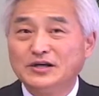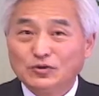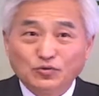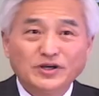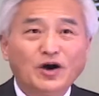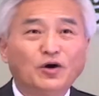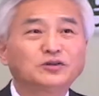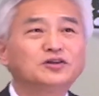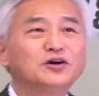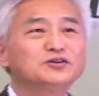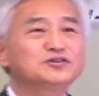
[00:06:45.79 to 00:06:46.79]
우리가
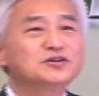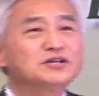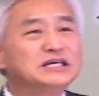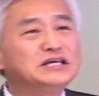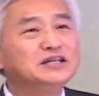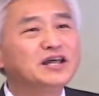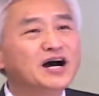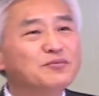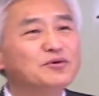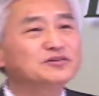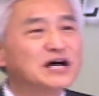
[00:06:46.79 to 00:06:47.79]
어떤 것을 기대하며